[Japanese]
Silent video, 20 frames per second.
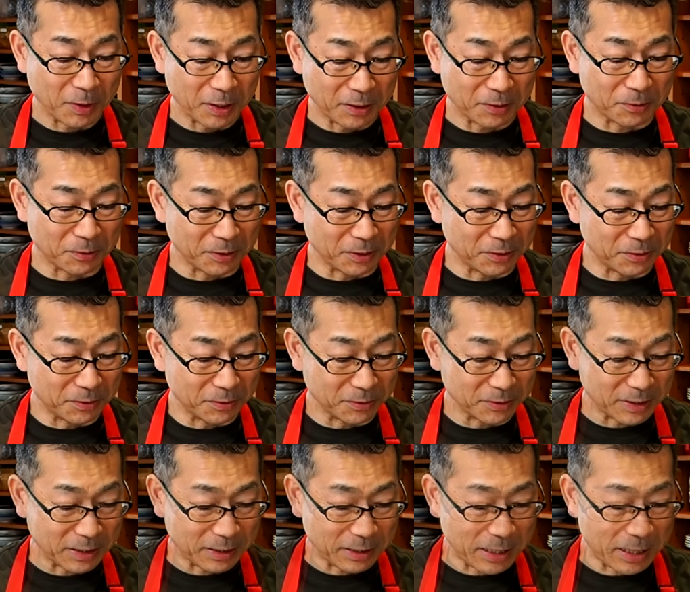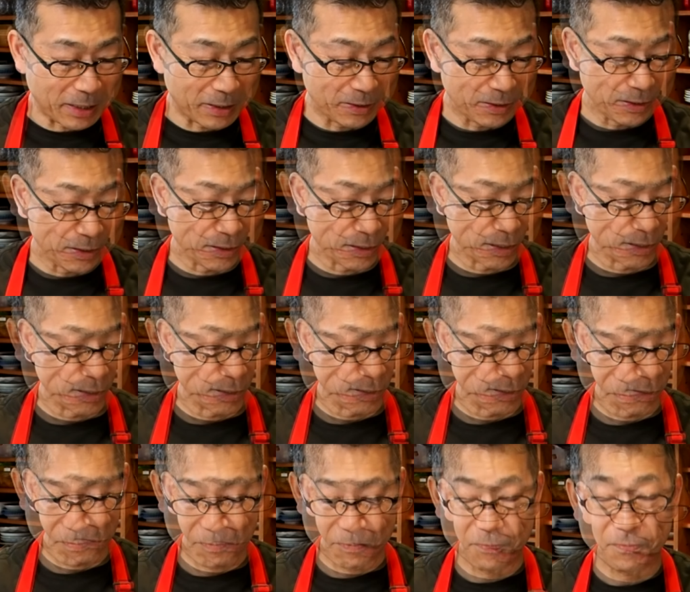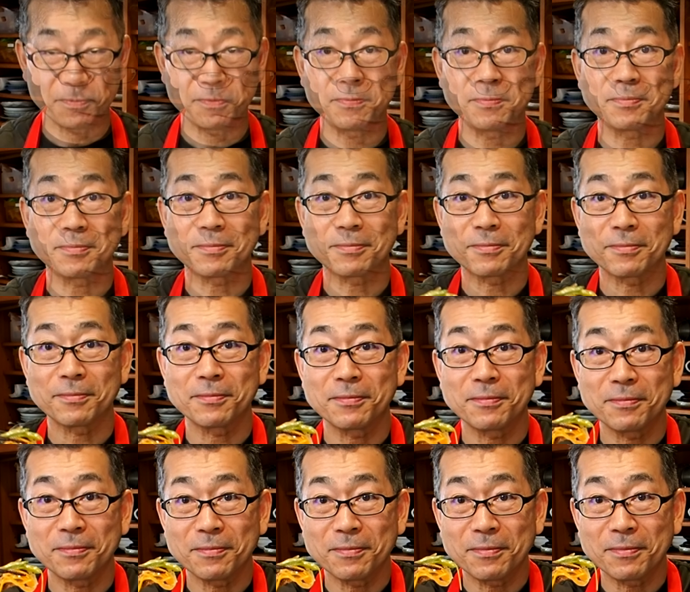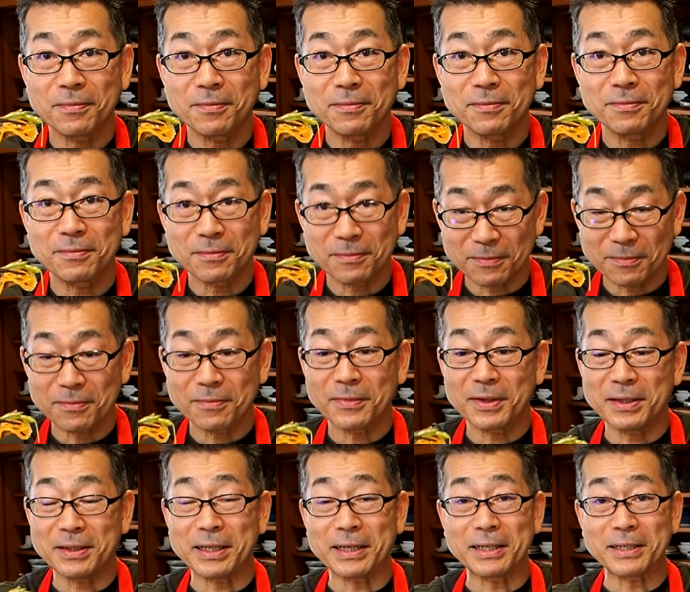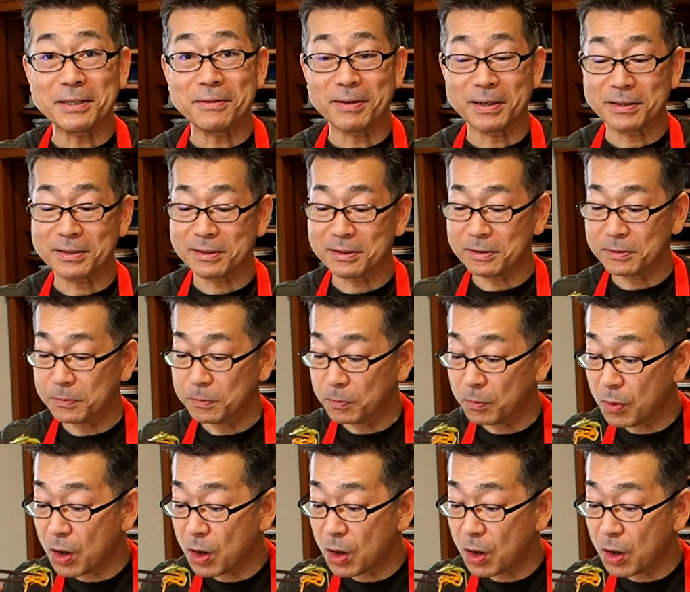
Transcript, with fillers: これをのせていただきますいただきます